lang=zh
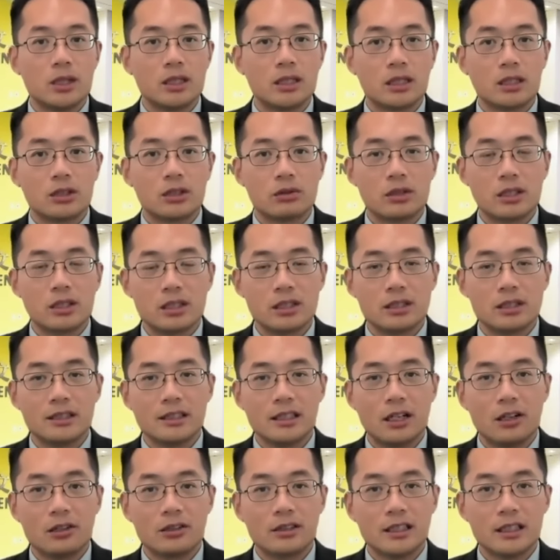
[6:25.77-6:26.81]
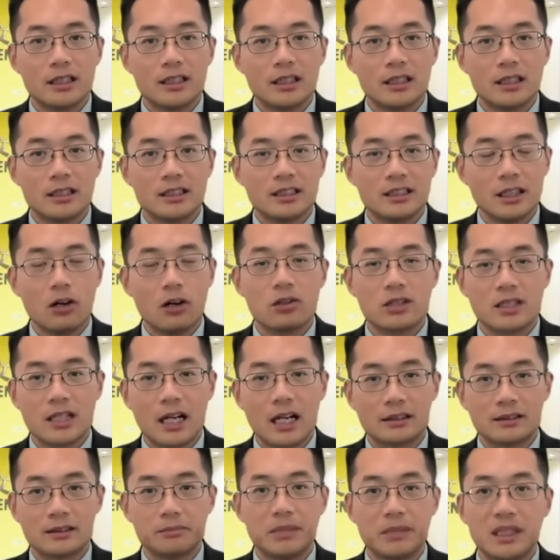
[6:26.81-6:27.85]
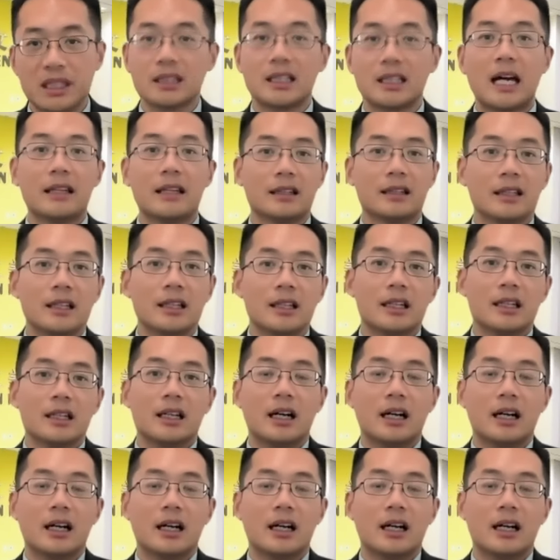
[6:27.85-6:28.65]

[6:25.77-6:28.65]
或者说是叫这个校长名单